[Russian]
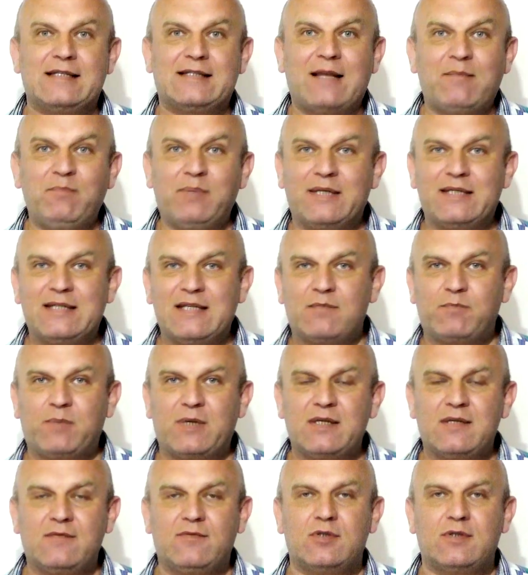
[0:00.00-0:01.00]
Сам процесс
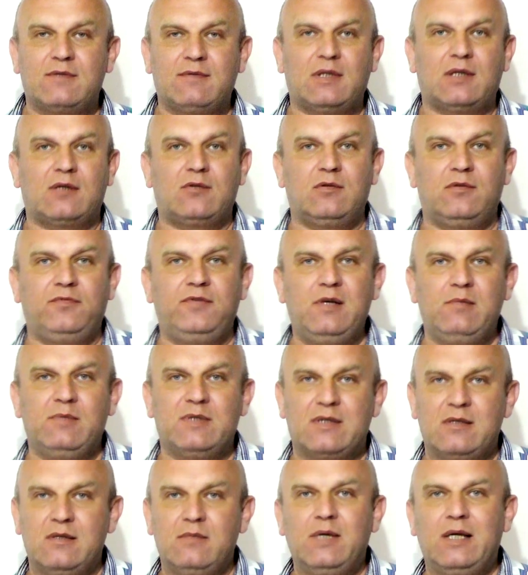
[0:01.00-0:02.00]
производства такого фильма
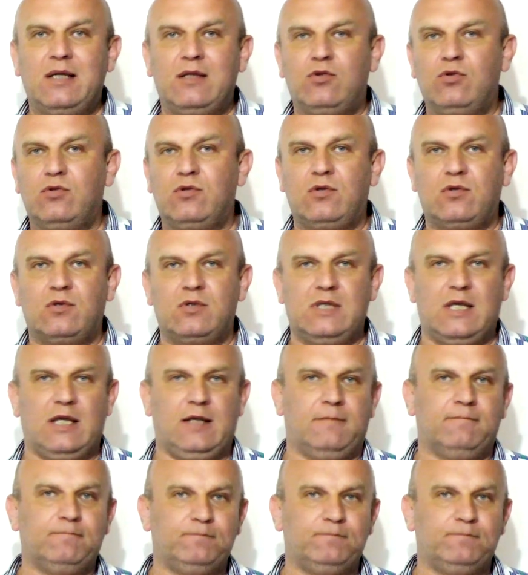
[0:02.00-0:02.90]
занимает до трех дней.